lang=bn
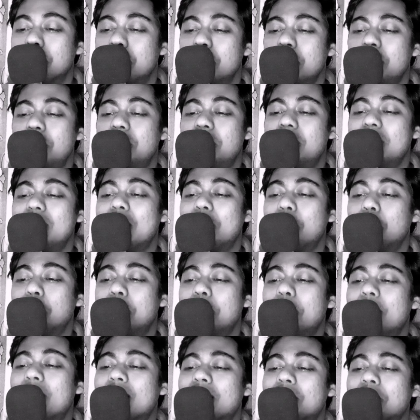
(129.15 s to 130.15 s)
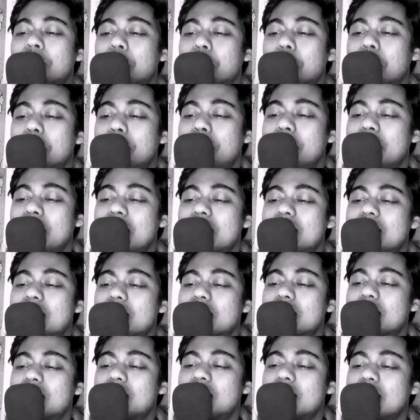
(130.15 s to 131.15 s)
বৃষ্টিরা অভিমান করে ফিরে
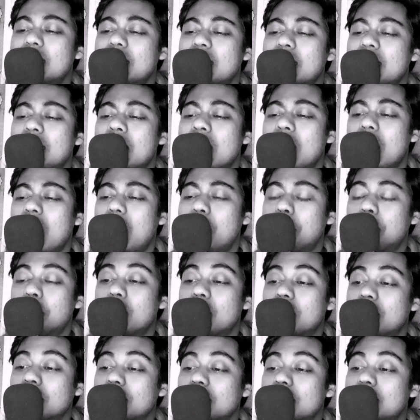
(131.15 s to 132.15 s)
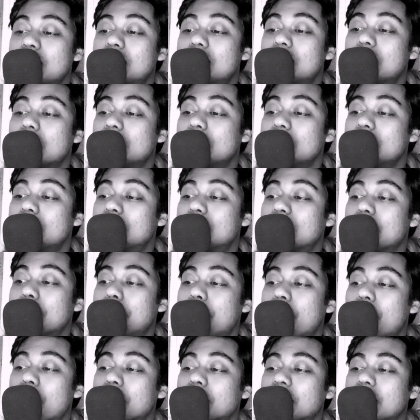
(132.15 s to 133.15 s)
যাচ্ছে আপনার দিস্তা দিস্তা
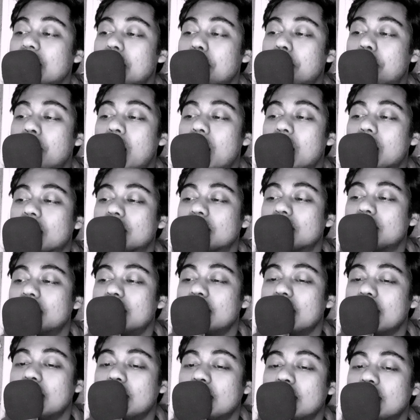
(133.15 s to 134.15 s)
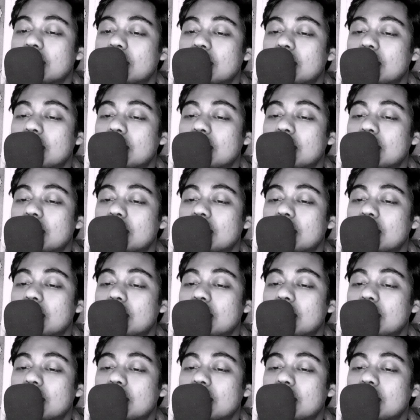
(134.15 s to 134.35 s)
ফর্দের ফাঁক দিয়ে